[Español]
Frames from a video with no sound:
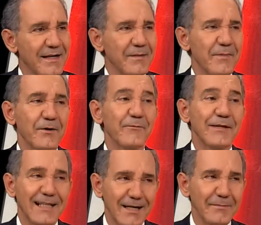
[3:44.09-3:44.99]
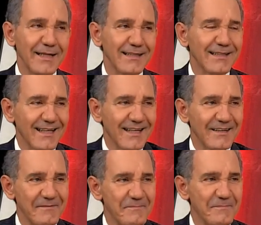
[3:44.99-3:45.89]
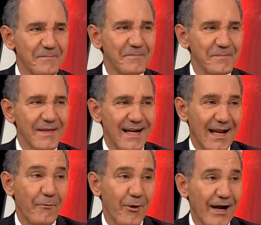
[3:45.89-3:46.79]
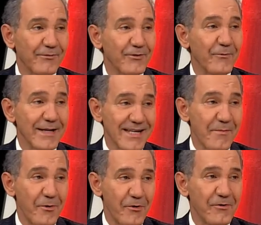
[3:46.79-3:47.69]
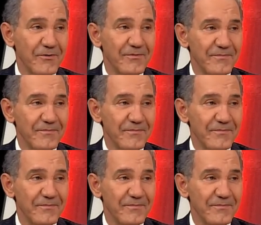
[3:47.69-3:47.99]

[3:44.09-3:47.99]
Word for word: Pero finalmente la vocación me llamó